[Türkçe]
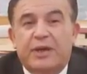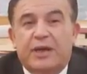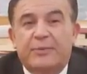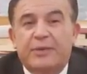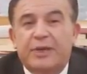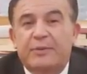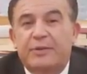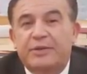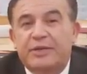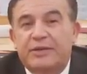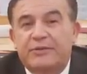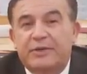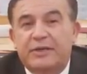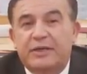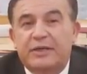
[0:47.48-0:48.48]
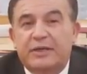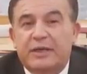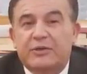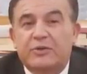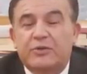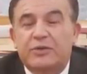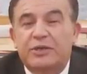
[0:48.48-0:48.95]
Amerika Birleşik Devletleri
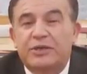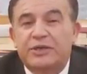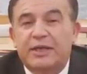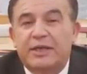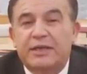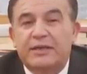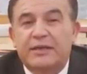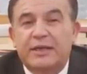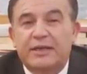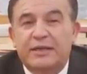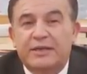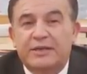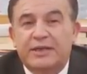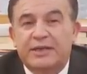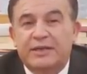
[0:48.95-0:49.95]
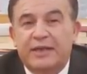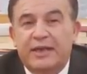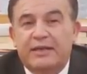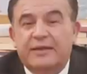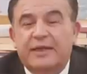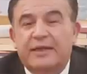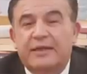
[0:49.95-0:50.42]
NATO'yu işgal etti edecek
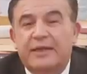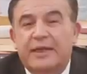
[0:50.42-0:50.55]
derken